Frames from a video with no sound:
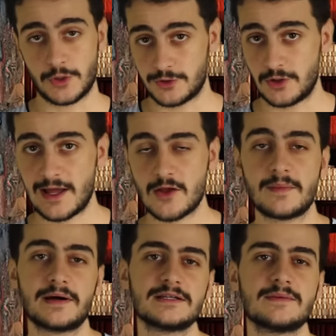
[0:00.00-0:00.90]
Por otro lado,
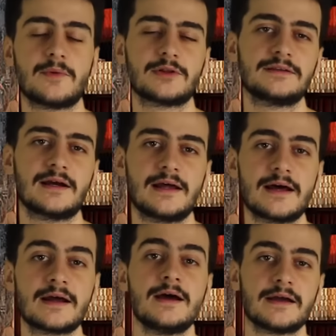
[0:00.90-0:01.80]
me parece importante
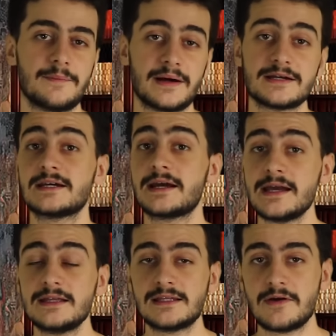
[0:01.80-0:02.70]
aclarar que para hacer
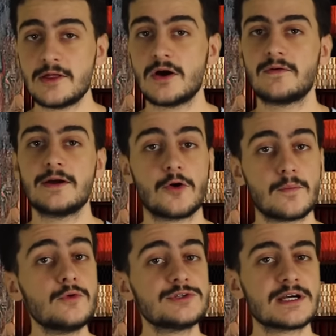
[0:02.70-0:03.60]
este video hablé con
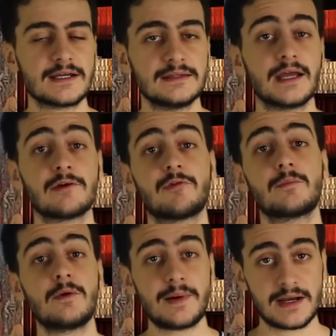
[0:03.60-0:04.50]
mucha gente que
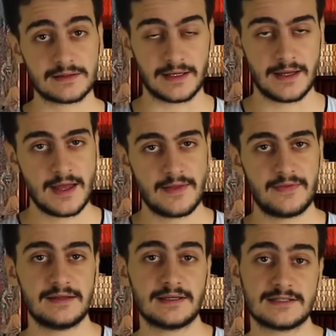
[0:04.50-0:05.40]
formó parte
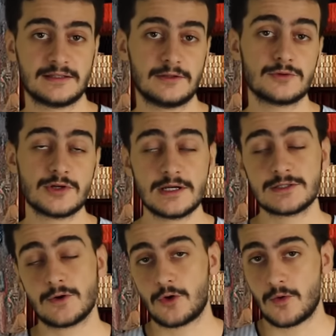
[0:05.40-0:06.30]
de estas
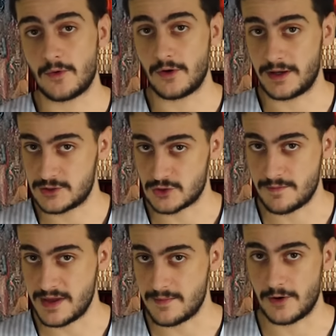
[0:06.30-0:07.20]
instituciones o como ellos
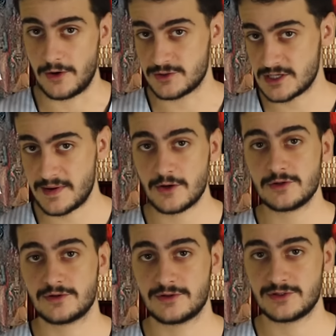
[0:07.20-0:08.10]
mismos lo
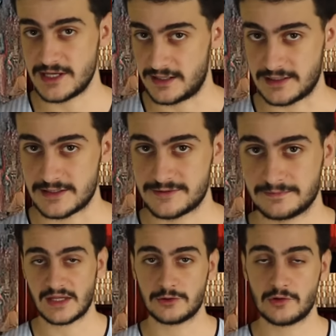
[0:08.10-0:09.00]
llamaron, sectas,
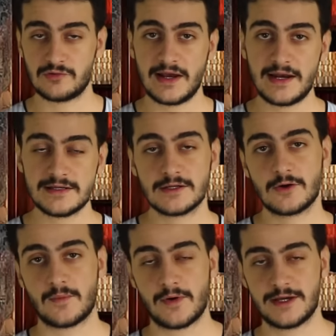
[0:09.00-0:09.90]
tanto fieles
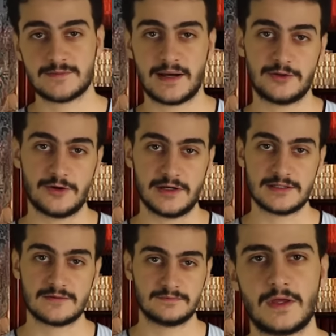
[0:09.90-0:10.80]
como ex pastores.